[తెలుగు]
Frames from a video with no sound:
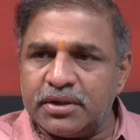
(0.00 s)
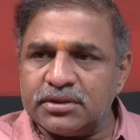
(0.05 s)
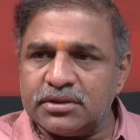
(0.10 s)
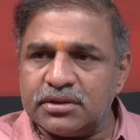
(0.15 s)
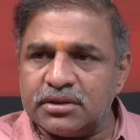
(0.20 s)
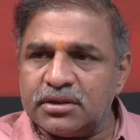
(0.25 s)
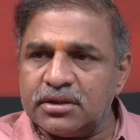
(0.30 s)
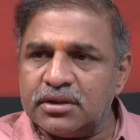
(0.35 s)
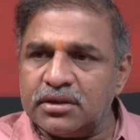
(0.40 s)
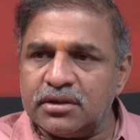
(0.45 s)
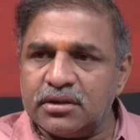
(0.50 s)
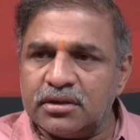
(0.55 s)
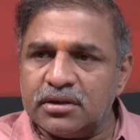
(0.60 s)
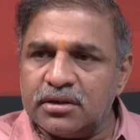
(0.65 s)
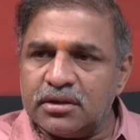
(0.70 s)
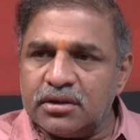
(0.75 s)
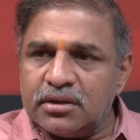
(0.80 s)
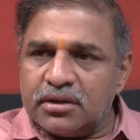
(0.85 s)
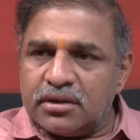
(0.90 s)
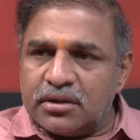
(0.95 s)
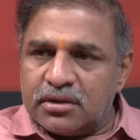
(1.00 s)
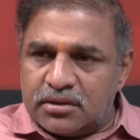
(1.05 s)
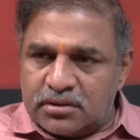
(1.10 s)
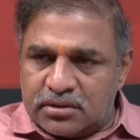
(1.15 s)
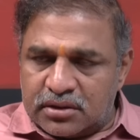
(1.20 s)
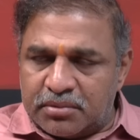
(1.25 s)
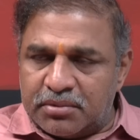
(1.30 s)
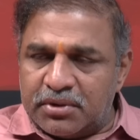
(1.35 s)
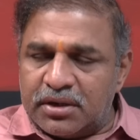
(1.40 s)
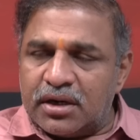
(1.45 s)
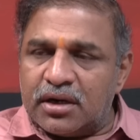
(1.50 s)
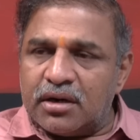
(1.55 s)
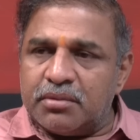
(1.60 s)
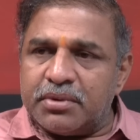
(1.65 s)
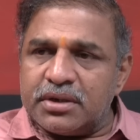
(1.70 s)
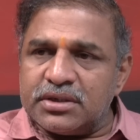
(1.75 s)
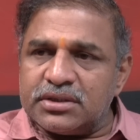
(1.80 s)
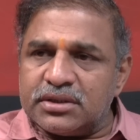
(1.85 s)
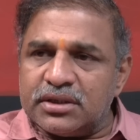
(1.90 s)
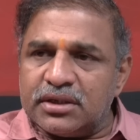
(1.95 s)
పరిస్థితి తమిళనాడులో
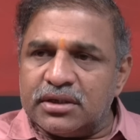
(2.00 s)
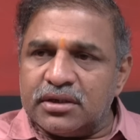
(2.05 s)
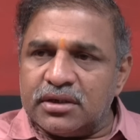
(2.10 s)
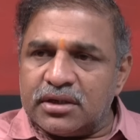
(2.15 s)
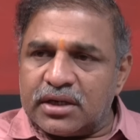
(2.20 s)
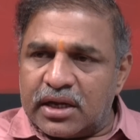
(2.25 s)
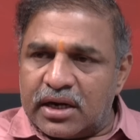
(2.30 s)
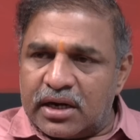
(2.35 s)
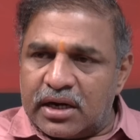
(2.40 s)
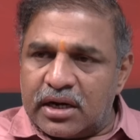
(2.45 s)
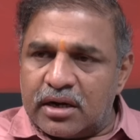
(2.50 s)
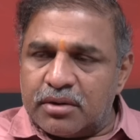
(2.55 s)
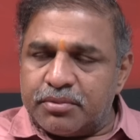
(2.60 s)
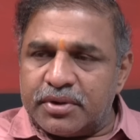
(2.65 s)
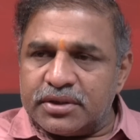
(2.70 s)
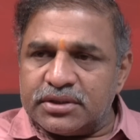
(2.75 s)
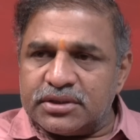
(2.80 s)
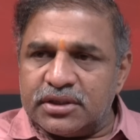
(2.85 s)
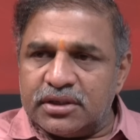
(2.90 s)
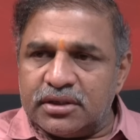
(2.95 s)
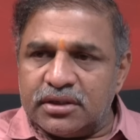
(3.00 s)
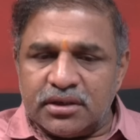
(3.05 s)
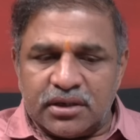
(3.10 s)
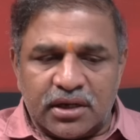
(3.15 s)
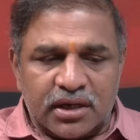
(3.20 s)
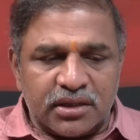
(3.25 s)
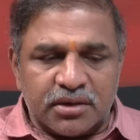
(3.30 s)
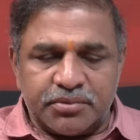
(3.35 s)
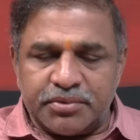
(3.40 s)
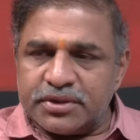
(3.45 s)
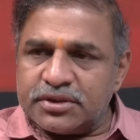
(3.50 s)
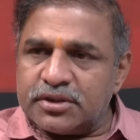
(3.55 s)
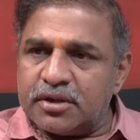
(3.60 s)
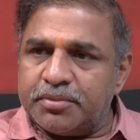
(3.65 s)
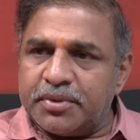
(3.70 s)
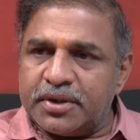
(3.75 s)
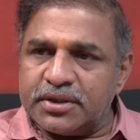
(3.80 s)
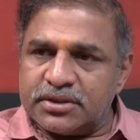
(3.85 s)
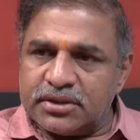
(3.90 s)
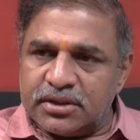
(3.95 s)
పరిస్థితి ఏంటి కేరళలో పరిస్థితి ఏంటి ఆంధ్రప్రదేశ్లో
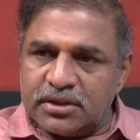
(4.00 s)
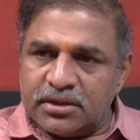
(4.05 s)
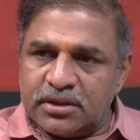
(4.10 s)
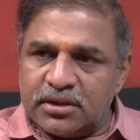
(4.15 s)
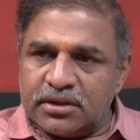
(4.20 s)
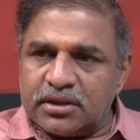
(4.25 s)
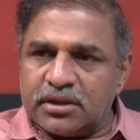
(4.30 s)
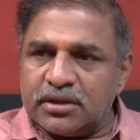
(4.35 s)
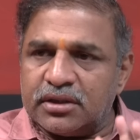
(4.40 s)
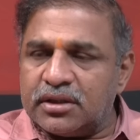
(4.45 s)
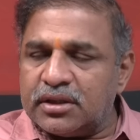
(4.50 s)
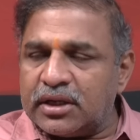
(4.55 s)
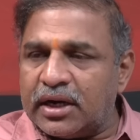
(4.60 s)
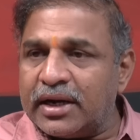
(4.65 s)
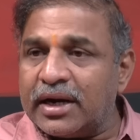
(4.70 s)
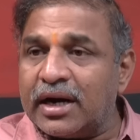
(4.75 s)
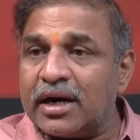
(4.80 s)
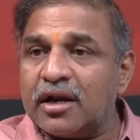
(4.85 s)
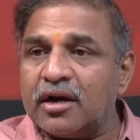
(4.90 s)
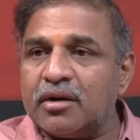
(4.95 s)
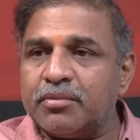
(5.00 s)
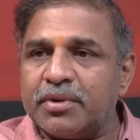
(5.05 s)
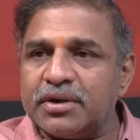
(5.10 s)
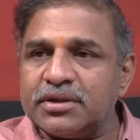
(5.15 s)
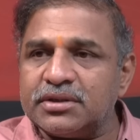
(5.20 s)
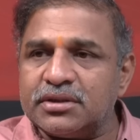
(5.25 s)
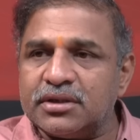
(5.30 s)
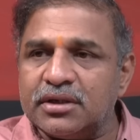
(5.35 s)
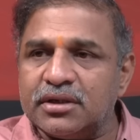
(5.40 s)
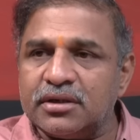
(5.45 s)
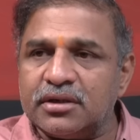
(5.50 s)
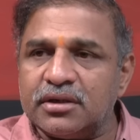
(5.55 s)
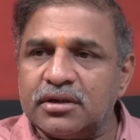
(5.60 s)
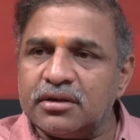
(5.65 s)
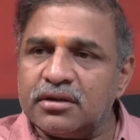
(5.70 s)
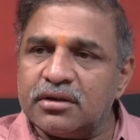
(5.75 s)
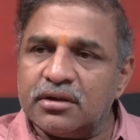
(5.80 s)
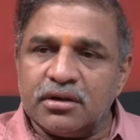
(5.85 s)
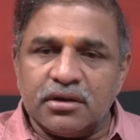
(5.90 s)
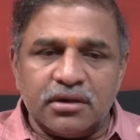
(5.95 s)
పరిస్థితి ఏంటి తెలంగాణలో పరిస్థితి ఏంటి
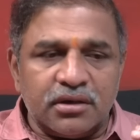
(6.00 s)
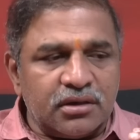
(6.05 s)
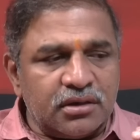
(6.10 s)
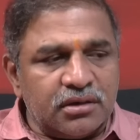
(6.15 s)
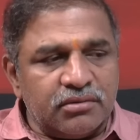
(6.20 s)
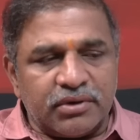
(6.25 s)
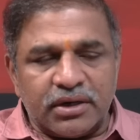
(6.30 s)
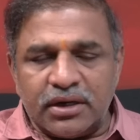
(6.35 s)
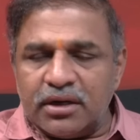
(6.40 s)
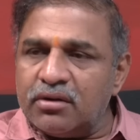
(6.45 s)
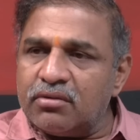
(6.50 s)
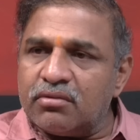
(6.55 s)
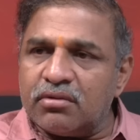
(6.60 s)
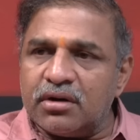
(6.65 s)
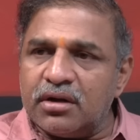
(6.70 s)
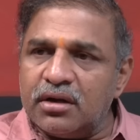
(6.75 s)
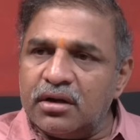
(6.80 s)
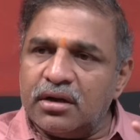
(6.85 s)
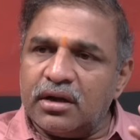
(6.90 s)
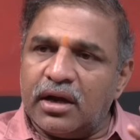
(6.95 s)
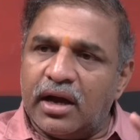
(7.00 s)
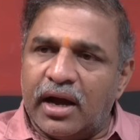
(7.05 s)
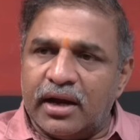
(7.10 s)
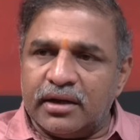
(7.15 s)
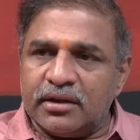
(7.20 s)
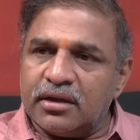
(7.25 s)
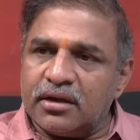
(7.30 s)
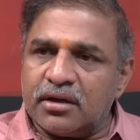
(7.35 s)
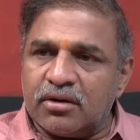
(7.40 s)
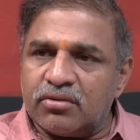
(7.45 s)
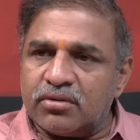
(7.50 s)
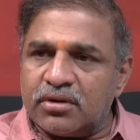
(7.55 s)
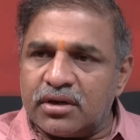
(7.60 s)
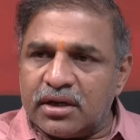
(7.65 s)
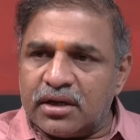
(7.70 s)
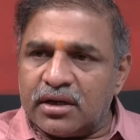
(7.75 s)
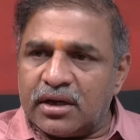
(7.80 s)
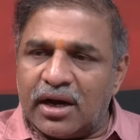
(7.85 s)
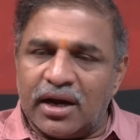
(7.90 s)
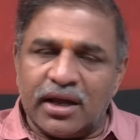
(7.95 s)
ఇవన్నీ కూడా ఆయన దగ్గర
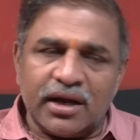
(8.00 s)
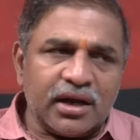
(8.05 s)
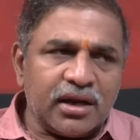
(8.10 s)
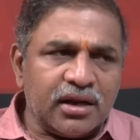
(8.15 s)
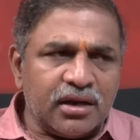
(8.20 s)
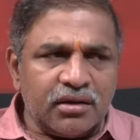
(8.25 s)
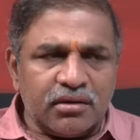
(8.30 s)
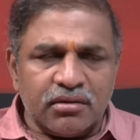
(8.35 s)
ఉంటాయి అలాగే